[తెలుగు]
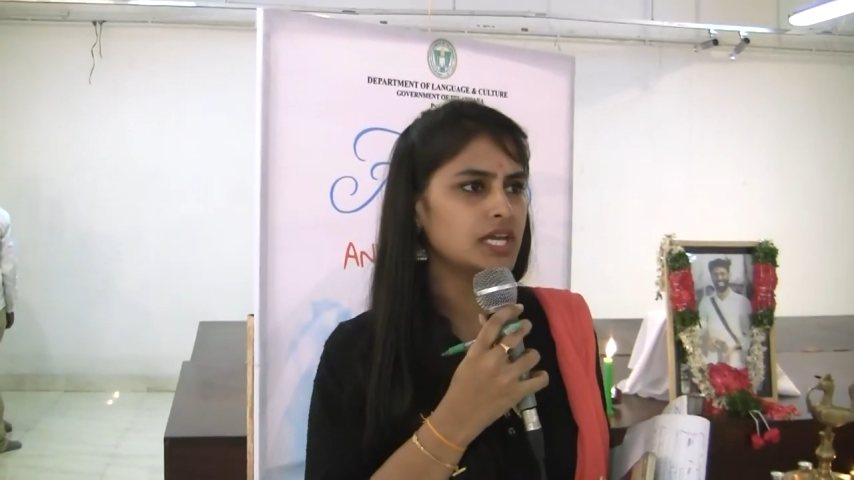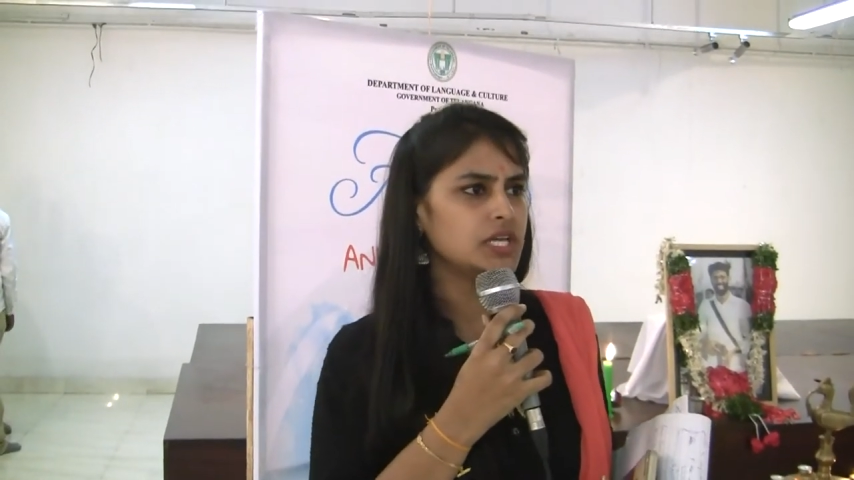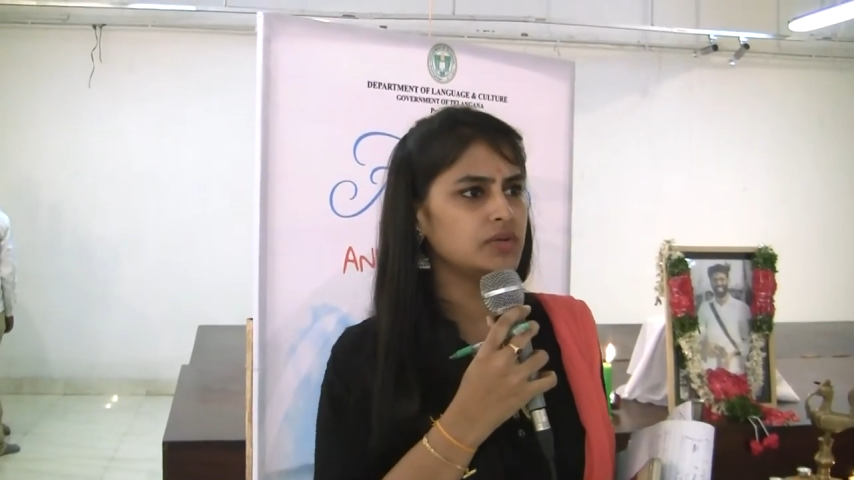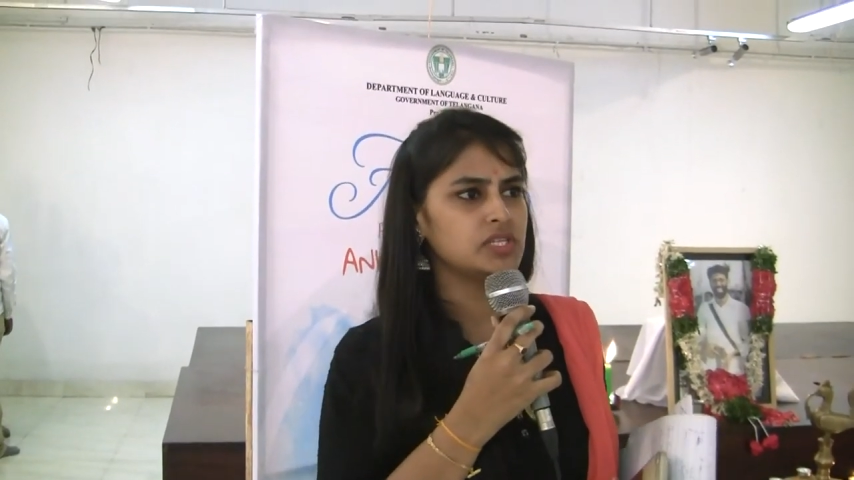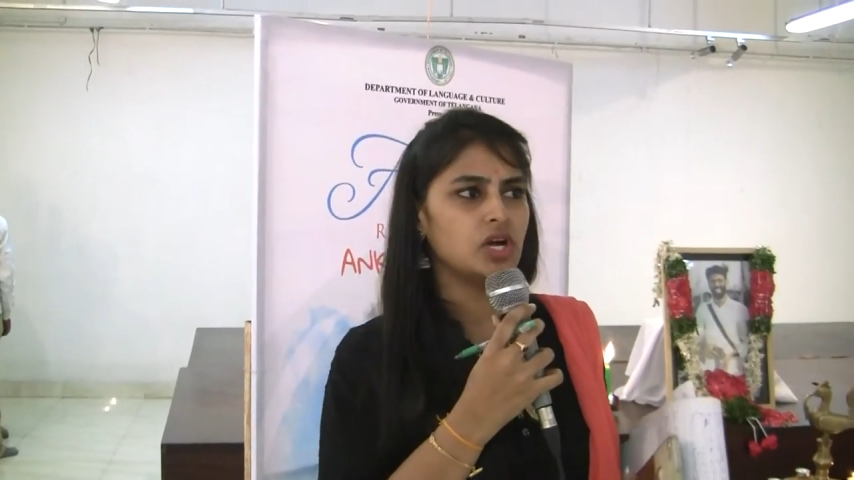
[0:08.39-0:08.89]

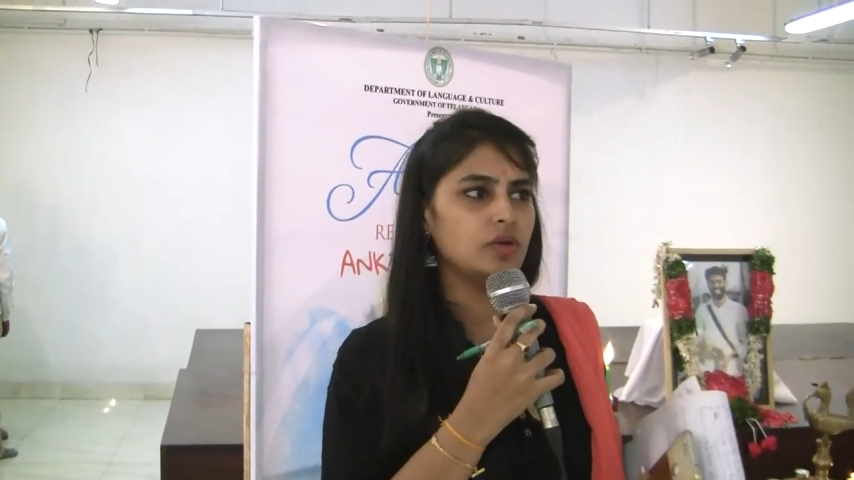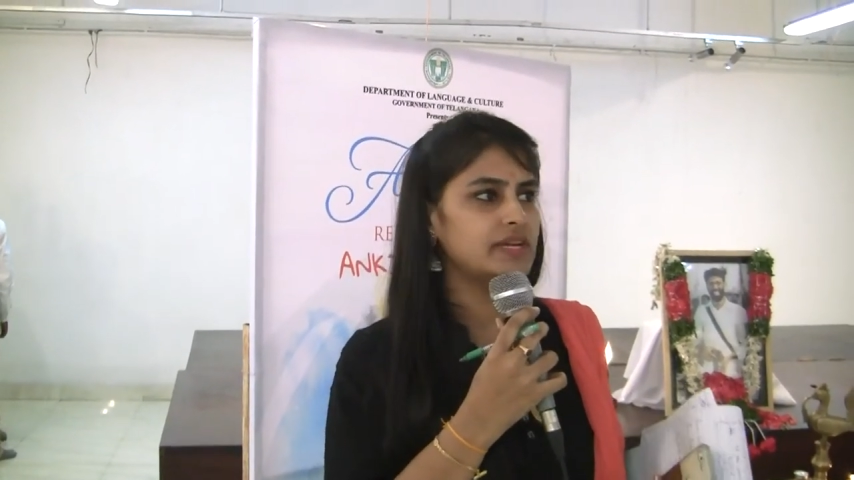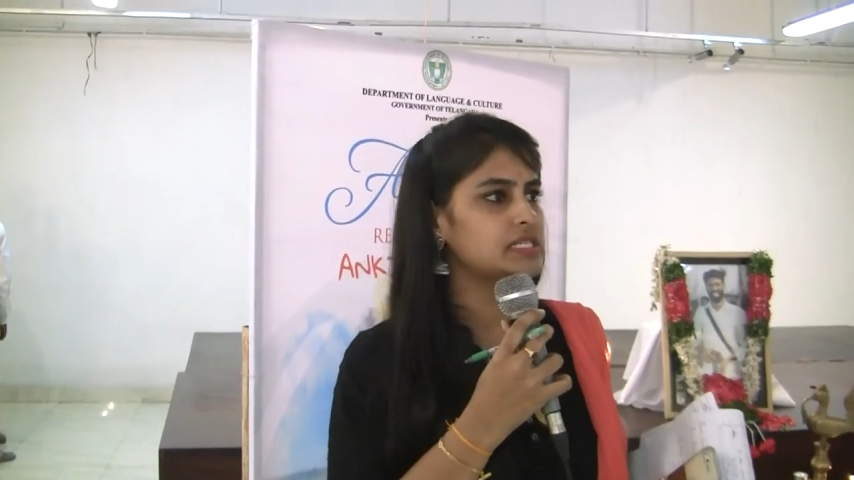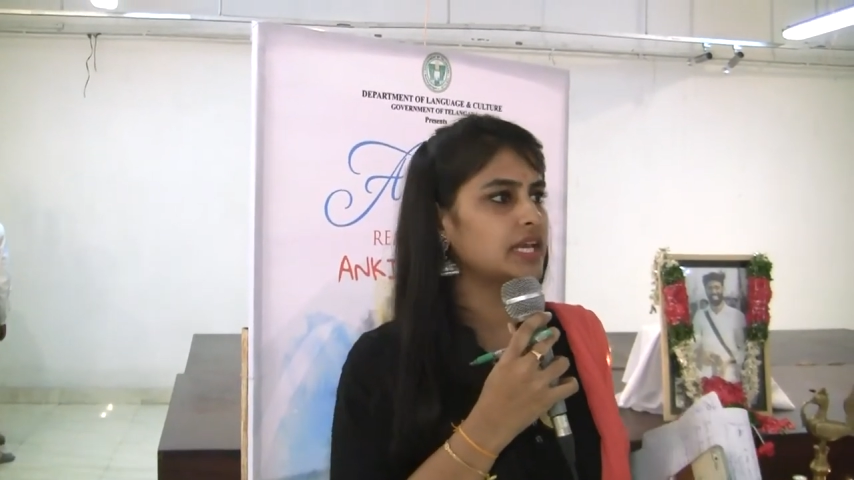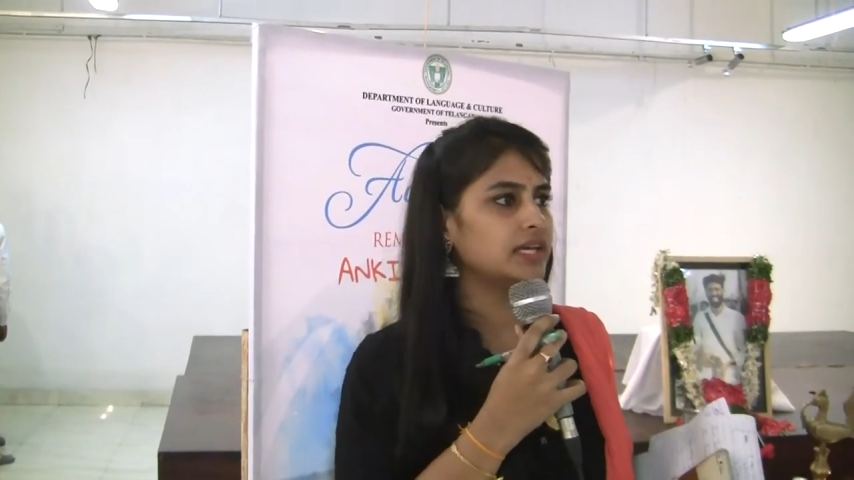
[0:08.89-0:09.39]
హీ వాజ్
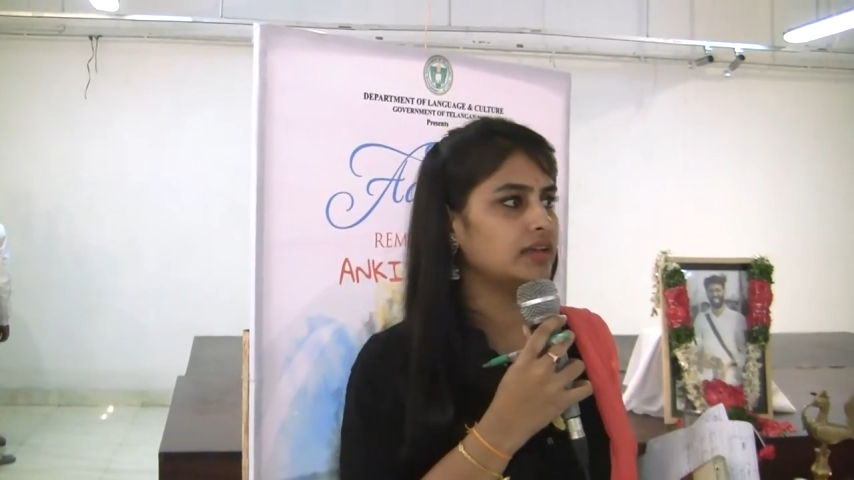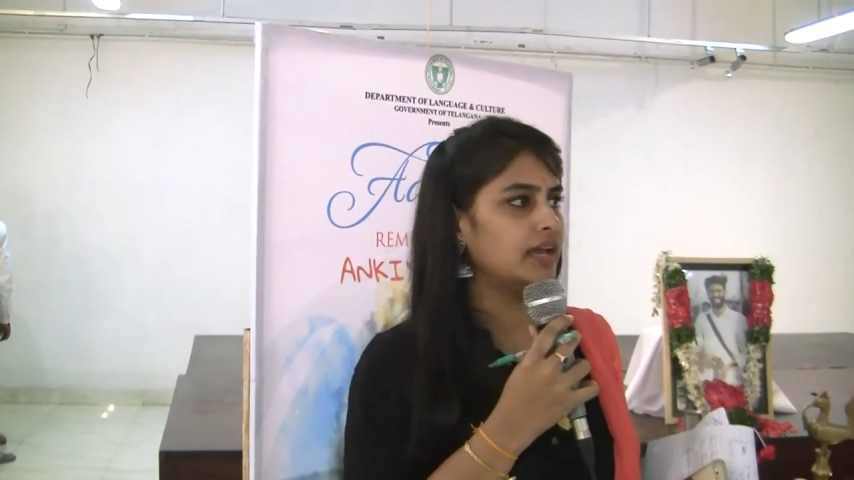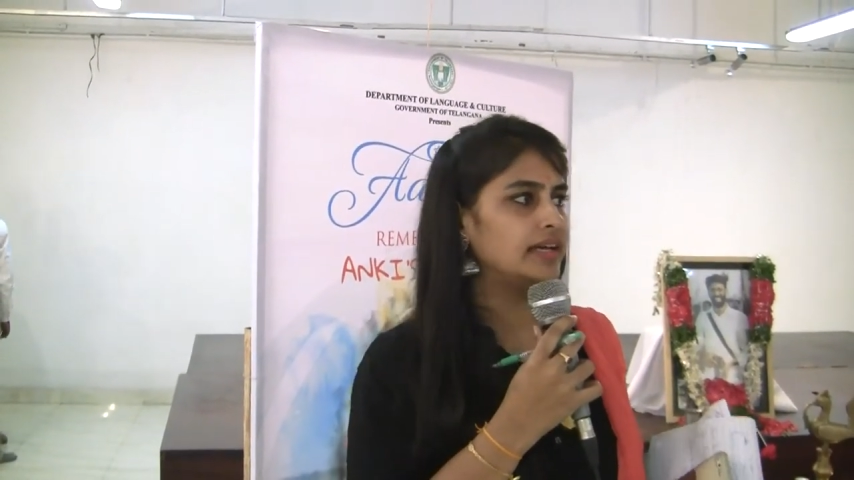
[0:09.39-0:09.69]
ఆల్వేస్ లైక్